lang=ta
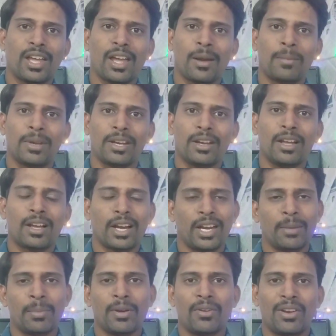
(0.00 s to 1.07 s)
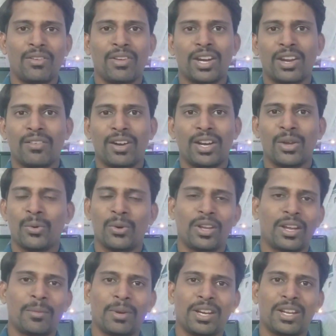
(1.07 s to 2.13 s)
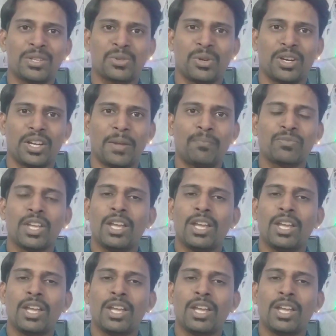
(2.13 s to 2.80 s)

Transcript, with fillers: அப்படின்னா கண்டிப்பாக வரவேற்க வேண்டிய ஒன்று அப்படின்னே சொல்லலாம்